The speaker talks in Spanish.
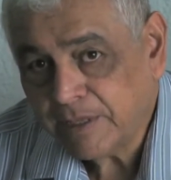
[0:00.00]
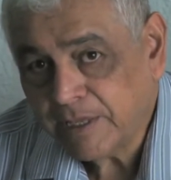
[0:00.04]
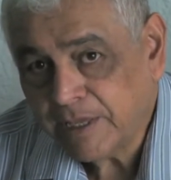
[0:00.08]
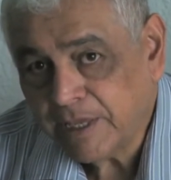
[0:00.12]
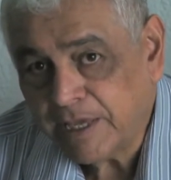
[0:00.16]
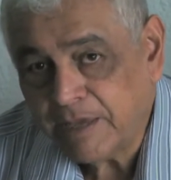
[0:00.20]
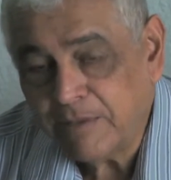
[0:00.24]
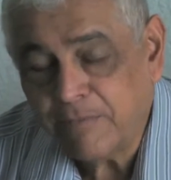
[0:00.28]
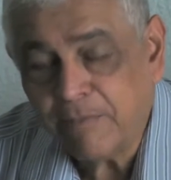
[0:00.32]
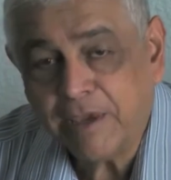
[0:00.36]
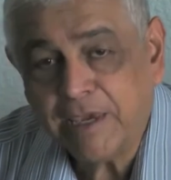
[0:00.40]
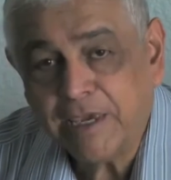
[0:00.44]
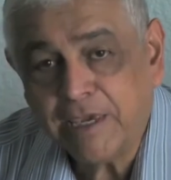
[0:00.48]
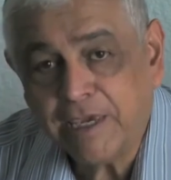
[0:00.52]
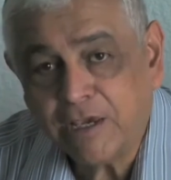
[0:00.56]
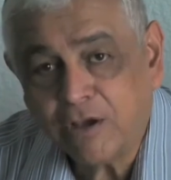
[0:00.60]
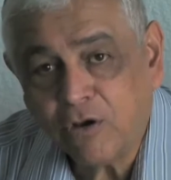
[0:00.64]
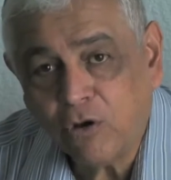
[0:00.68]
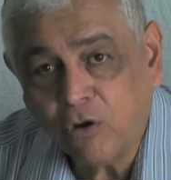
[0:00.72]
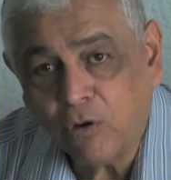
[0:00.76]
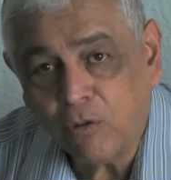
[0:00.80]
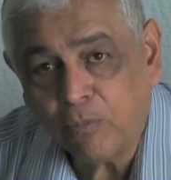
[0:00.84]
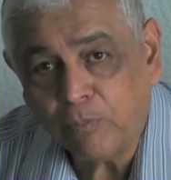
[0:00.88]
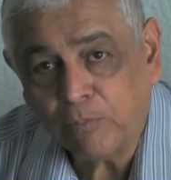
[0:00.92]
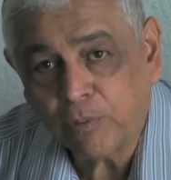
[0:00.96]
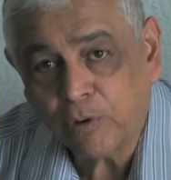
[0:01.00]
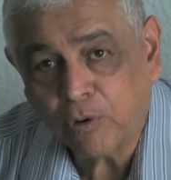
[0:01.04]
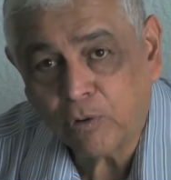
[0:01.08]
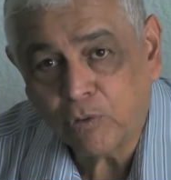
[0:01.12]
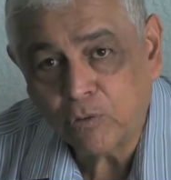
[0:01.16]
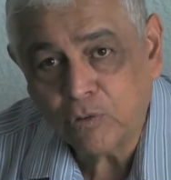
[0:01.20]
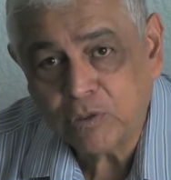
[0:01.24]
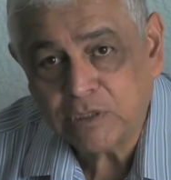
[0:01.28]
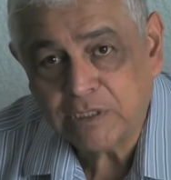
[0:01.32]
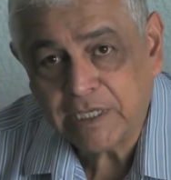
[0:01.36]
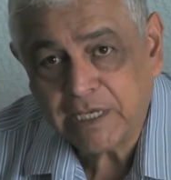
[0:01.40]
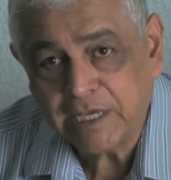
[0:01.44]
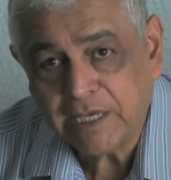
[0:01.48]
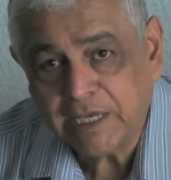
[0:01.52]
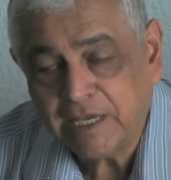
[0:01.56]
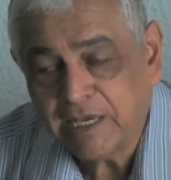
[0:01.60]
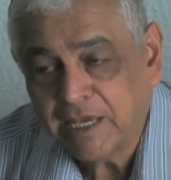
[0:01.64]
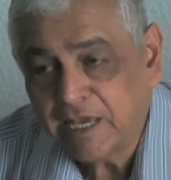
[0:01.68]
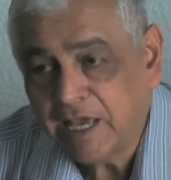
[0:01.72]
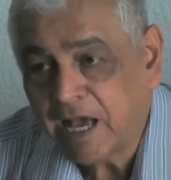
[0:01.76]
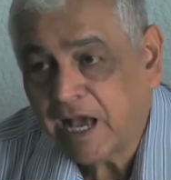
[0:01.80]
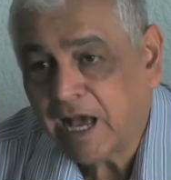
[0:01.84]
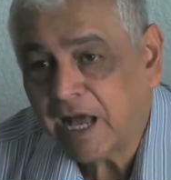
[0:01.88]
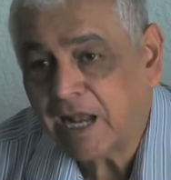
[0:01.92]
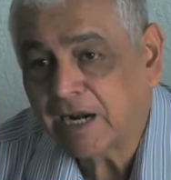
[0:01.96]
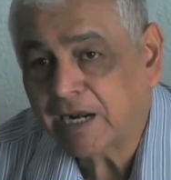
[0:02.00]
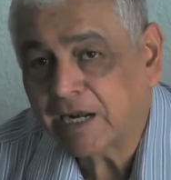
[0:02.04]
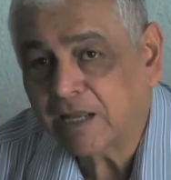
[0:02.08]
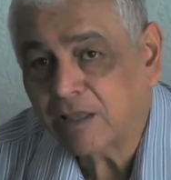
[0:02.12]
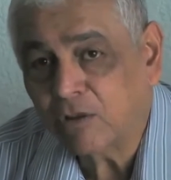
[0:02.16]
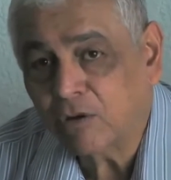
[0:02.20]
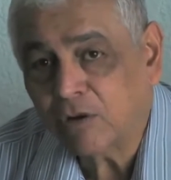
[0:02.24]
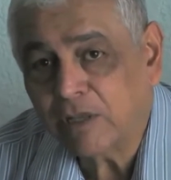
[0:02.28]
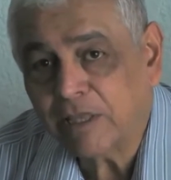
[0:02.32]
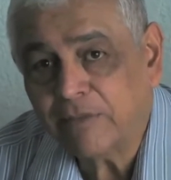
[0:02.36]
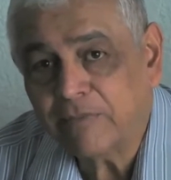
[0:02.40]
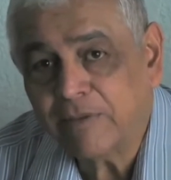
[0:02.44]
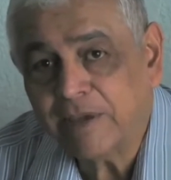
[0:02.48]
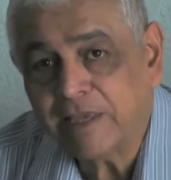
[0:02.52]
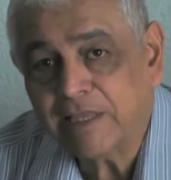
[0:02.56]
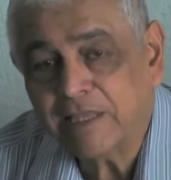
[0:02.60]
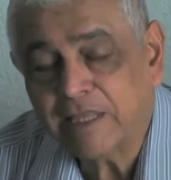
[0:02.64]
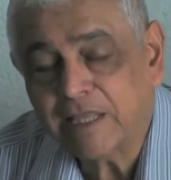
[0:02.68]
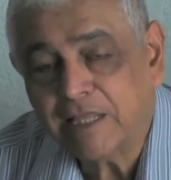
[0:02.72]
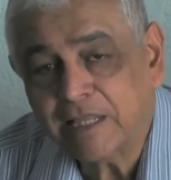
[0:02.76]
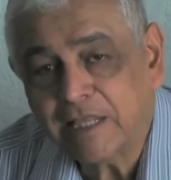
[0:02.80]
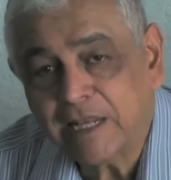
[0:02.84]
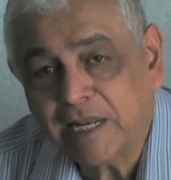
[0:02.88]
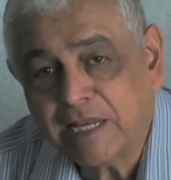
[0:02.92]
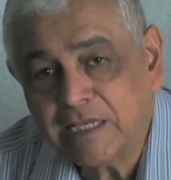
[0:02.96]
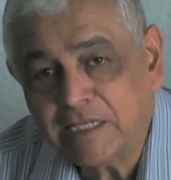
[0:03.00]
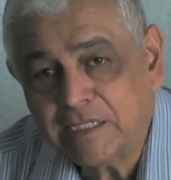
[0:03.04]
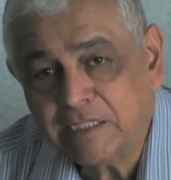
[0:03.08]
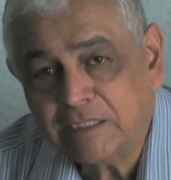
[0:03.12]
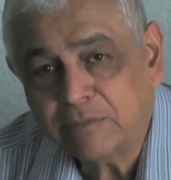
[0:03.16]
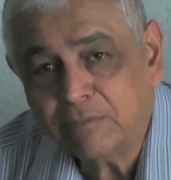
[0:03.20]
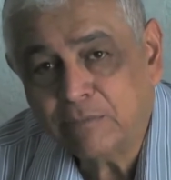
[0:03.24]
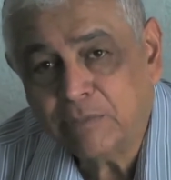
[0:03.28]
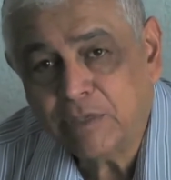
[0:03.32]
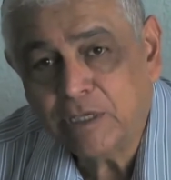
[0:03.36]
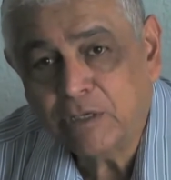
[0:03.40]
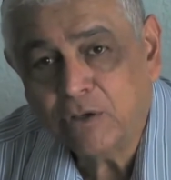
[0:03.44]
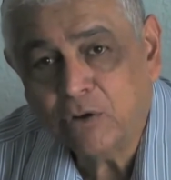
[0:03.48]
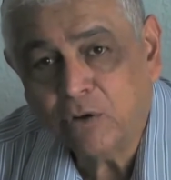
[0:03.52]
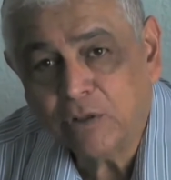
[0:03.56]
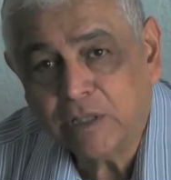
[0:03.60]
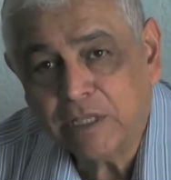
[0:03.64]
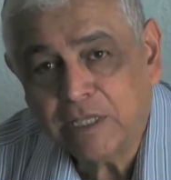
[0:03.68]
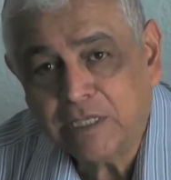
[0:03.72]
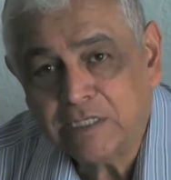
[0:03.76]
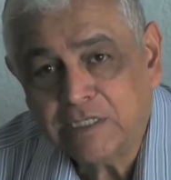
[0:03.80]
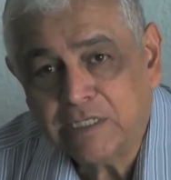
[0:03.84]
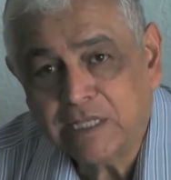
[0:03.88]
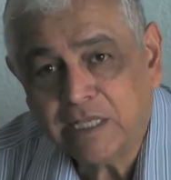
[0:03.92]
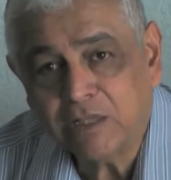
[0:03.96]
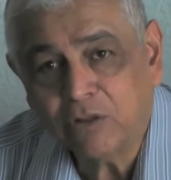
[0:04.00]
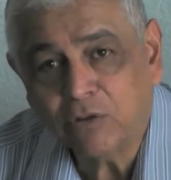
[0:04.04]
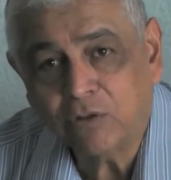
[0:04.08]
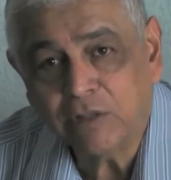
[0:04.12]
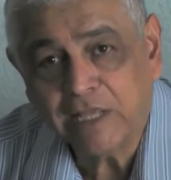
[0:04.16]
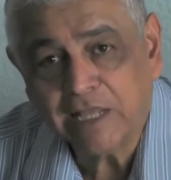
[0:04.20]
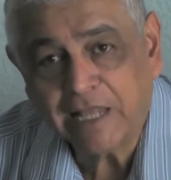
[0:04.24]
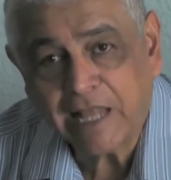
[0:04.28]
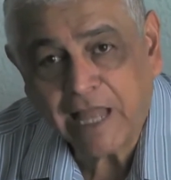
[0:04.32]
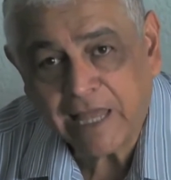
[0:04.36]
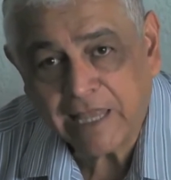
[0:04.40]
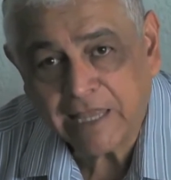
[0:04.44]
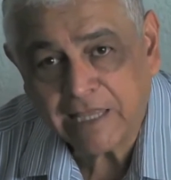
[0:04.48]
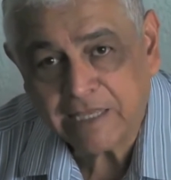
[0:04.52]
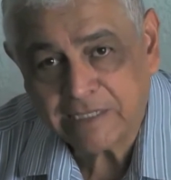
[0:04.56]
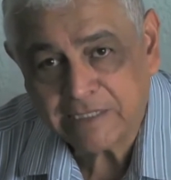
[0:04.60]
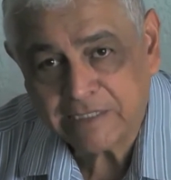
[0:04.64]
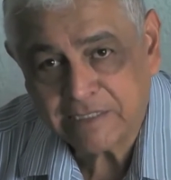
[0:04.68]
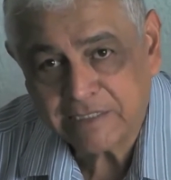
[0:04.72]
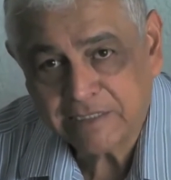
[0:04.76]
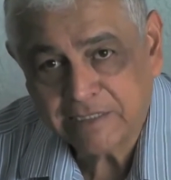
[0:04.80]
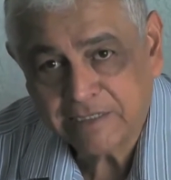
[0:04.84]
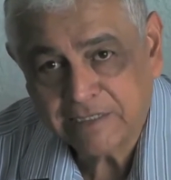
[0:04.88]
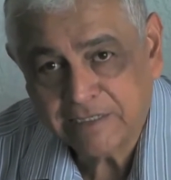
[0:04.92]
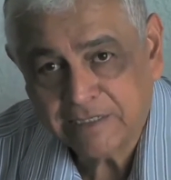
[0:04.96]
Y México produce alrededor de 23 millones de toneladas